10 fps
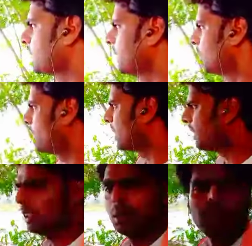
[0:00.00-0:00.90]
सकते हैं कि
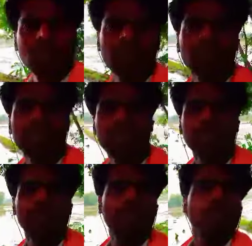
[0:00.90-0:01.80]
धरती हमारी माता
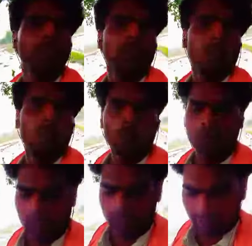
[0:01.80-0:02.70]
है
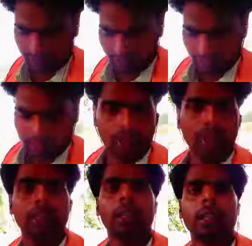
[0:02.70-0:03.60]
और
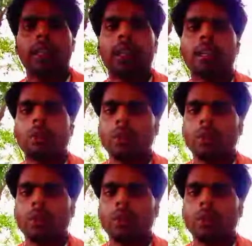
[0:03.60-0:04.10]
अन्नदाता है